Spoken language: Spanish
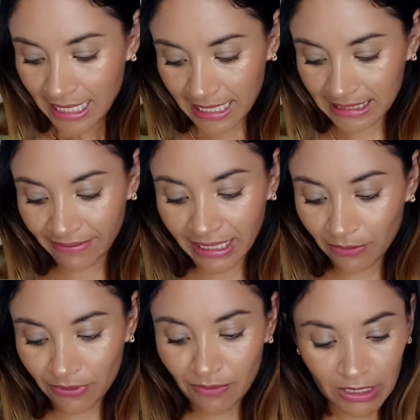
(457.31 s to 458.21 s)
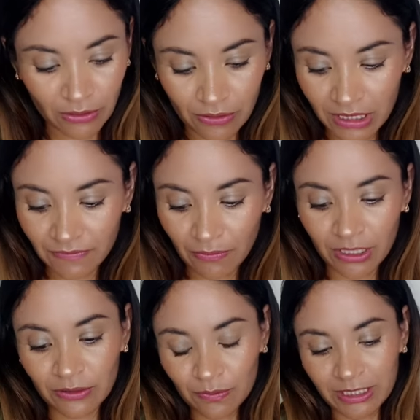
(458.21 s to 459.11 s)
ya saben que uno de mis colores
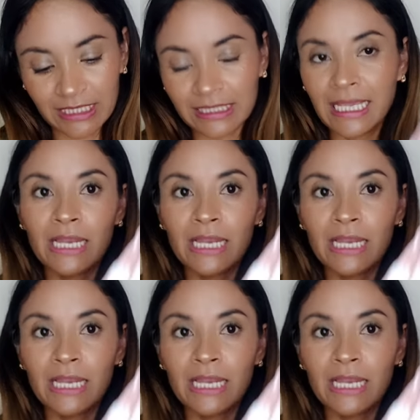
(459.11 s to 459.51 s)
favoritos pues es